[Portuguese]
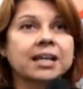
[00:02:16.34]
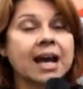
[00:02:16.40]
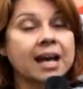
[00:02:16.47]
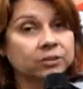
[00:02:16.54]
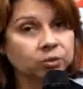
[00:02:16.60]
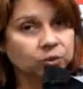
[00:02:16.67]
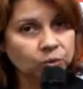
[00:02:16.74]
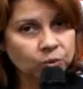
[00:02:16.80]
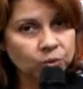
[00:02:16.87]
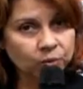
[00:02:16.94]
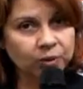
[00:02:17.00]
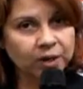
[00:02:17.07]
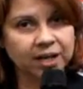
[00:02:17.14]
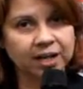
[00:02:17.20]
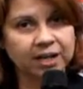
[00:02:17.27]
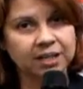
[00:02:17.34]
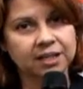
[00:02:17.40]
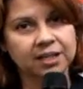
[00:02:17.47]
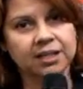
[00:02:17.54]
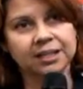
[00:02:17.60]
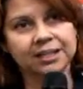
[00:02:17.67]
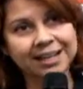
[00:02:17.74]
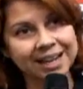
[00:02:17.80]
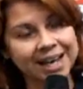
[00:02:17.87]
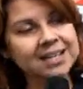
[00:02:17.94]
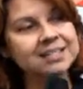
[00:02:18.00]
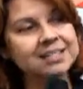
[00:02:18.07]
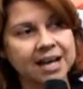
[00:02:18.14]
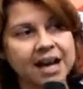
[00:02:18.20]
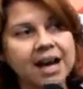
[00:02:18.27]
ele atua
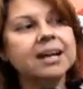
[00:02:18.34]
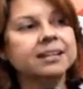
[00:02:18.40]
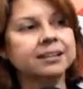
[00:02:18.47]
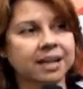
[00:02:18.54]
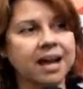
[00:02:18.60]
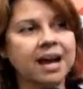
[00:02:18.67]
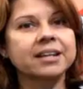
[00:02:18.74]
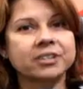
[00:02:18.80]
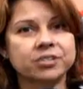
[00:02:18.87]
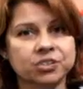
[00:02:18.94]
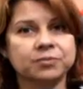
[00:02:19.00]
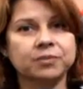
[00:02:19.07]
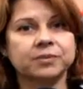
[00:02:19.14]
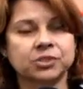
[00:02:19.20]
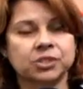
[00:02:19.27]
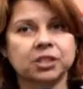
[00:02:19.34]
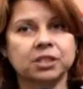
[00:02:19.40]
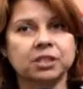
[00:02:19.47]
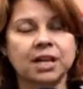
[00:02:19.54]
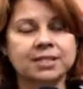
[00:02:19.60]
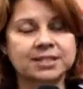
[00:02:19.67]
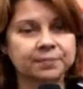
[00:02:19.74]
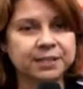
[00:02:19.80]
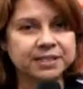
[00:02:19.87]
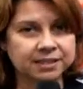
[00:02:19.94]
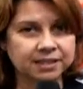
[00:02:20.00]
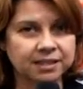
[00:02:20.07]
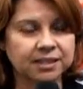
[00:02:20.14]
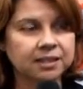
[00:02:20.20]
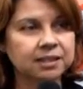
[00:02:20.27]
nessa área, na área de, de
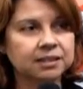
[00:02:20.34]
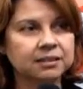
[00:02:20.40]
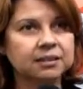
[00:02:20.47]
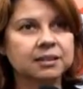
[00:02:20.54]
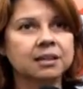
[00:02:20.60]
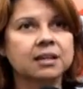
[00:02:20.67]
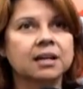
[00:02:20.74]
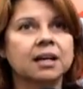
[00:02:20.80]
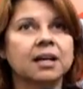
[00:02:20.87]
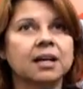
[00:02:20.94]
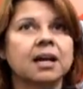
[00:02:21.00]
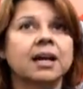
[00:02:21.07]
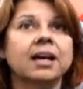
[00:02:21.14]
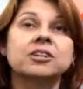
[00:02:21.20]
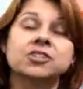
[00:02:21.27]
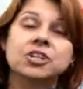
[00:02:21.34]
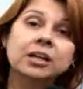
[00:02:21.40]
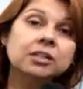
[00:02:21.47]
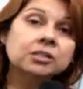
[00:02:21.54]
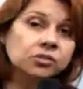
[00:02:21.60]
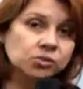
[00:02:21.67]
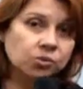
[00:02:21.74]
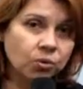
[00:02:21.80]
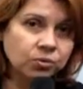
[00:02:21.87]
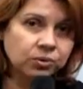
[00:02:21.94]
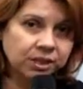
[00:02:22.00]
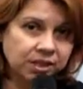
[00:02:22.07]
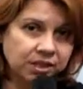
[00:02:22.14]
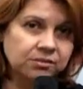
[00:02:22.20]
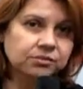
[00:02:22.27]
SPC, ele já lançou um
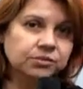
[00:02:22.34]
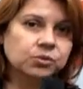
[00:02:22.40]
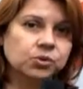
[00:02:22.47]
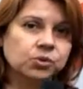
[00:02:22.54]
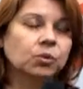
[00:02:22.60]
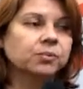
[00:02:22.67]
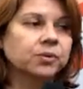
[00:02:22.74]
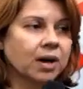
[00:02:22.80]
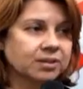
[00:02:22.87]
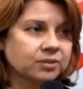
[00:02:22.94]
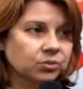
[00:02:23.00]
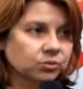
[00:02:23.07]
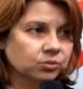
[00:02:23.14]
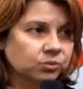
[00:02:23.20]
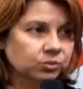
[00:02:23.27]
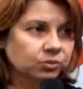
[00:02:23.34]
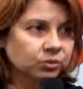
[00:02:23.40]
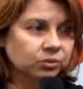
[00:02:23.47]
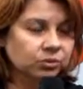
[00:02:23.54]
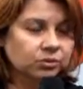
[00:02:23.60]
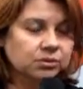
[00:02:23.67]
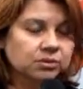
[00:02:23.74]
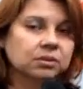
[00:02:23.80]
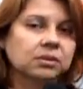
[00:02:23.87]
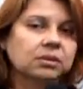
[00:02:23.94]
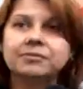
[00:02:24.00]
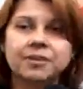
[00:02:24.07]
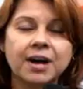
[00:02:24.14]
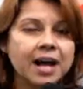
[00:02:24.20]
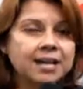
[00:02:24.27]
livro sobre o assunto, ele
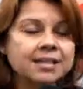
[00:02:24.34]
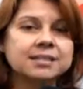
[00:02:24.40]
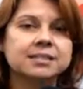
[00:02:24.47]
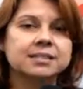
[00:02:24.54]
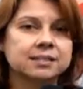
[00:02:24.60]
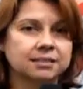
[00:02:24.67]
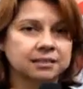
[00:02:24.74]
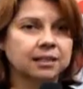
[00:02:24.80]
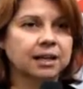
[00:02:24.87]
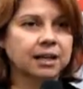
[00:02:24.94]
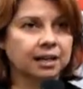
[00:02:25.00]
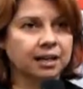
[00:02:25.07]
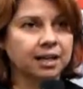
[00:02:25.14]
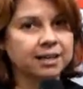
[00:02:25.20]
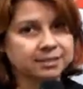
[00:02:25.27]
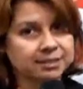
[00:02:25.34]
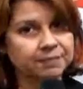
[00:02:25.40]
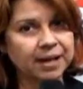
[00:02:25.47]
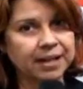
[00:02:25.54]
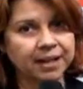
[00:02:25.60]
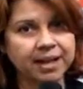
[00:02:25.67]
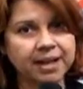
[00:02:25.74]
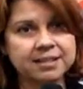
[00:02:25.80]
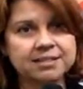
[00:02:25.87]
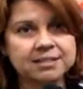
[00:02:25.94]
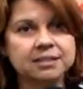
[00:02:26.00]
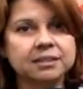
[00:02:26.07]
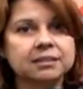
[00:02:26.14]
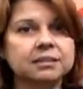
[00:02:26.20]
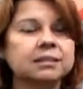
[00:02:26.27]
faz essa
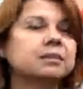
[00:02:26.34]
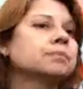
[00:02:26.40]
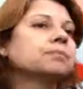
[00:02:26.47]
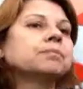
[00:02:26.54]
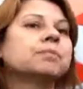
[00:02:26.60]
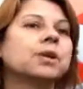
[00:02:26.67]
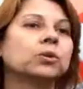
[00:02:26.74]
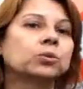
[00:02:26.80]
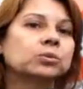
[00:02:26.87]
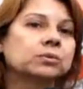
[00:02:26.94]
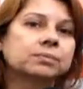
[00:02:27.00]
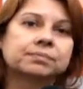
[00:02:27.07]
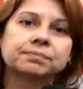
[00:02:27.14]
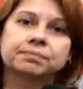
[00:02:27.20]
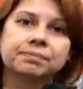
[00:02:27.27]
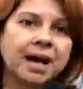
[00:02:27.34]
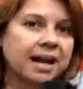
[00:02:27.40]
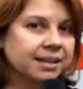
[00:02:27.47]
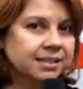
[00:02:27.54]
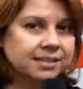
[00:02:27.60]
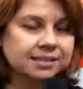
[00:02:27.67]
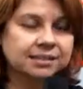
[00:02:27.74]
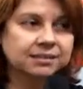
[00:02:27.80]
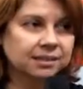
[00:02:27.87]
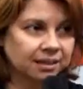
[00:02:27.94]
palestra pelo país